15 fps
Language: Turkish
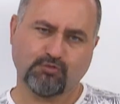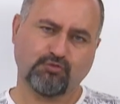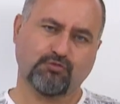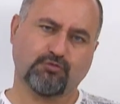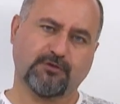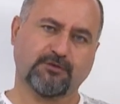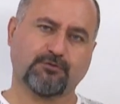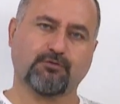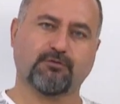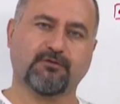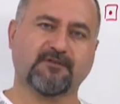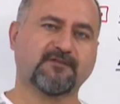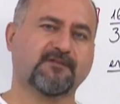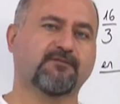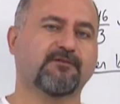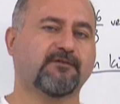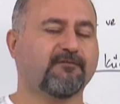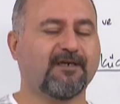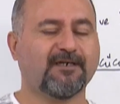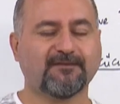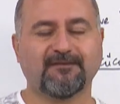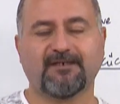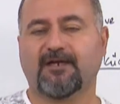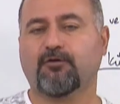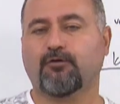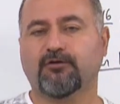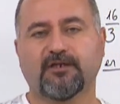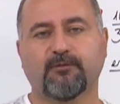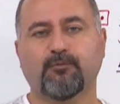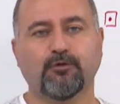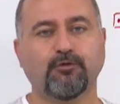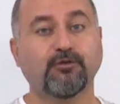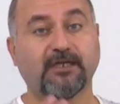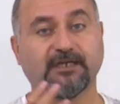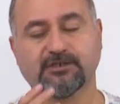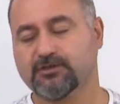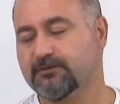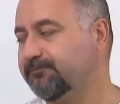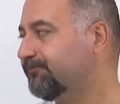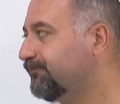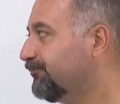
Üçünün de sonunda 0 var direkt ona bölün geçin.